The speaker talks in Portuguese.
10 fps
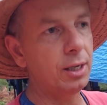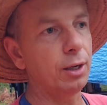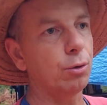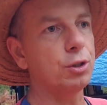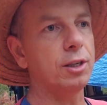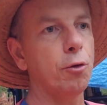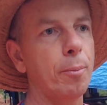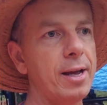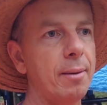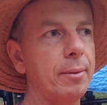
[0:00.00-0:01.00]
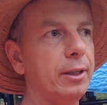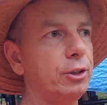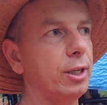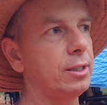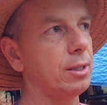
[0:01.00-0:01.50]
Inclusive o pai e a
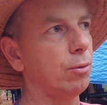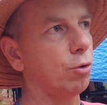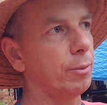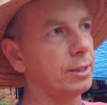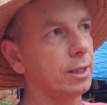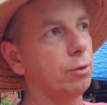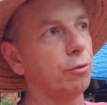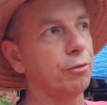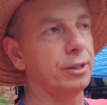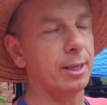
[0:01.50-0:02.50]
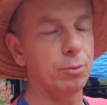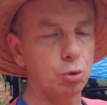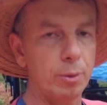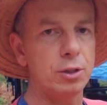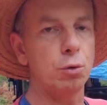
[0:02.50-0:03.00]
mãe já estão começando, fizemos
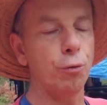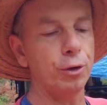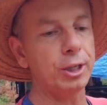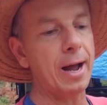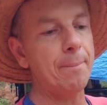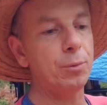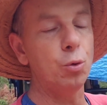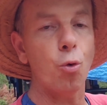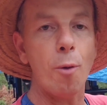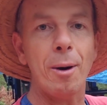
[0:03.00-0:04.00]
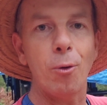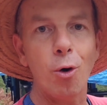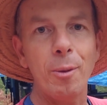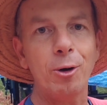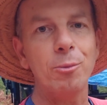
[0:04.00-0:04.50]
uma estufa já no
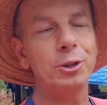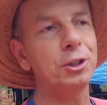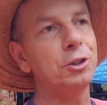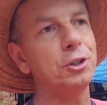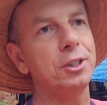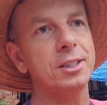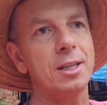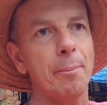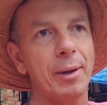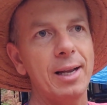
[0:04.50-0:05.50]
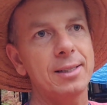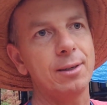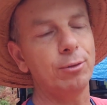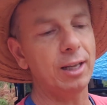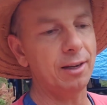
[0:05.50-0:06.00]
oba-oba, como a gente diz, na
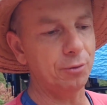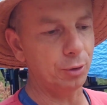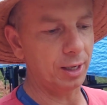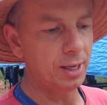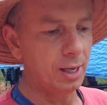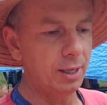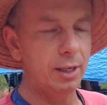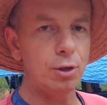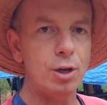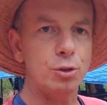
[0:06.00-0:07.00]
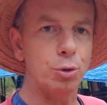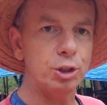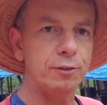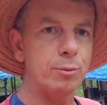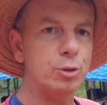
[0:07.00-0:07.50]
pelação da lavoura. E nós
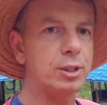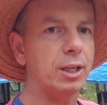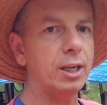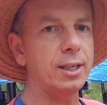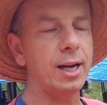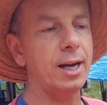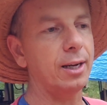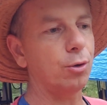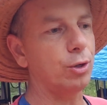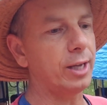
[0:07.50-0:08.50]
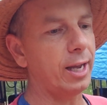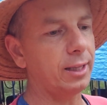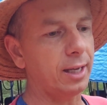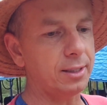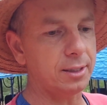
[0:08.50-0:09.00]
hoje vamos seguir na
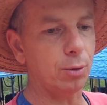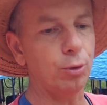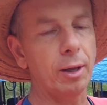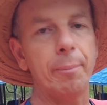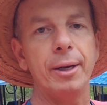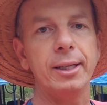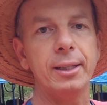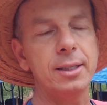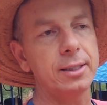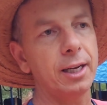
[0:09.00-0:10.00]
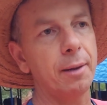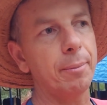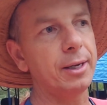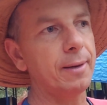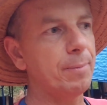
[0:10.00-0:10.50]
colheita de segunda panha e terceira
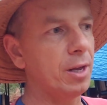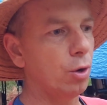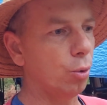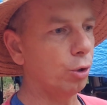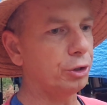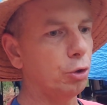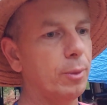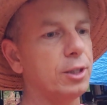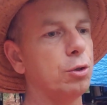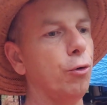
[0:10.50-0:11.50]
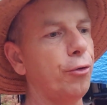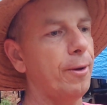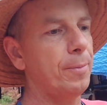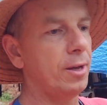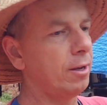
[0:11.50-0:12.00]
panha. Hoje uma
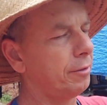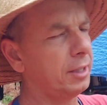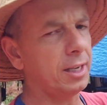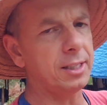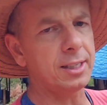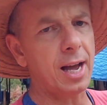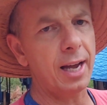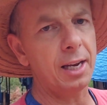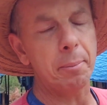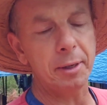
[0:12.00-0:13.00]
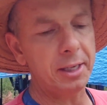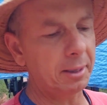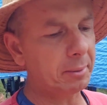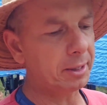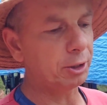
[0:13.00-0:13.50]
estufa, finalizar ela
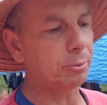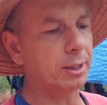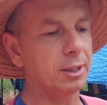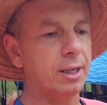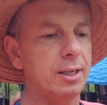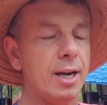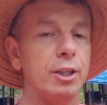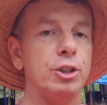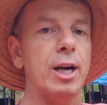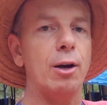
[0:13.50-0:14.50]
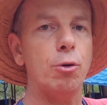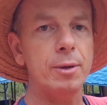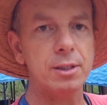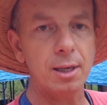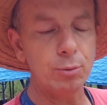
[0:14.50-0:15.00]
periga amanhã de manhã e aí já
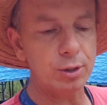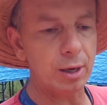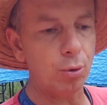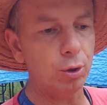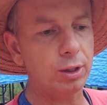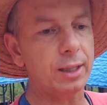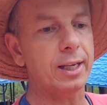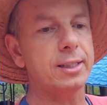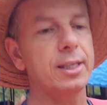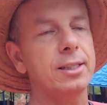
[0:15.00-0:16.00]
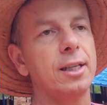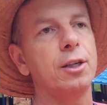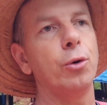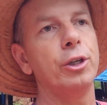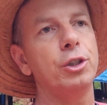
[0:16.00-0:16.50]
começamos na outra até sexta
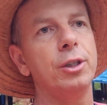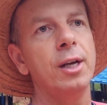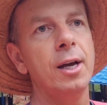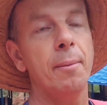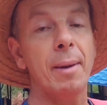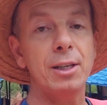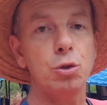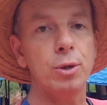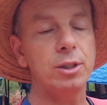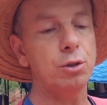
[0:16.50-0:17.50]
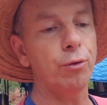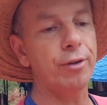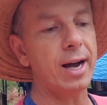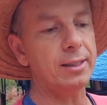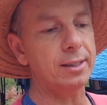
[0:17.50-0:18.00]
de noite, mais duas
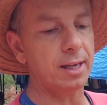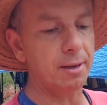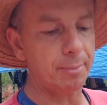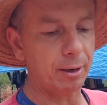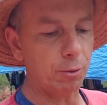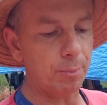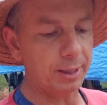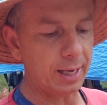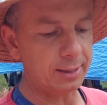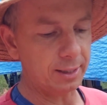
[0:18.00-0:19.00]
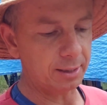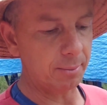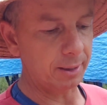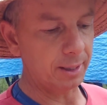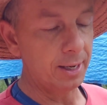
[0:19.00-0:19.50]
estufadas aí para completar essa
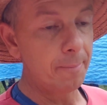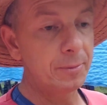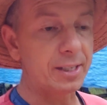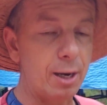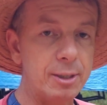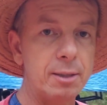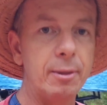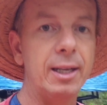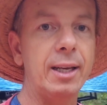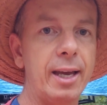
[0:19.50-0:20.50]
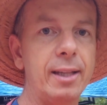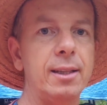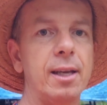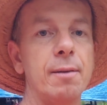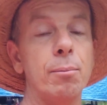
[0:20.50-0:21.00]
semana. Será uma semana
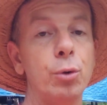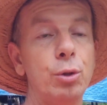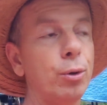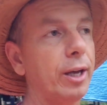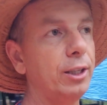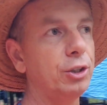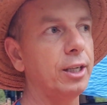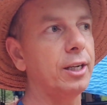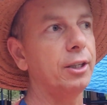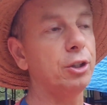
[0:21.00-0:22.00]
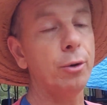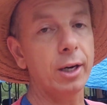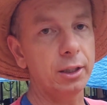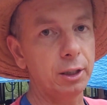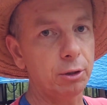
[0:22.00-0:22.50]
quente, muito quente aí na região,
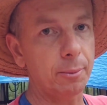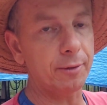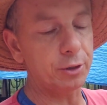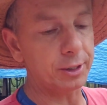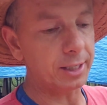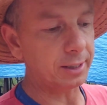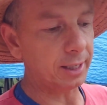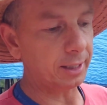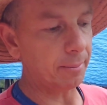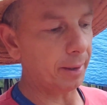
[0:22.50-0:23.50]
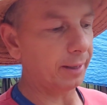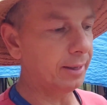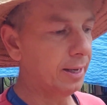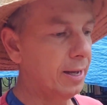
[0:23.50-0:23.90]
acredito que para vocês aí também.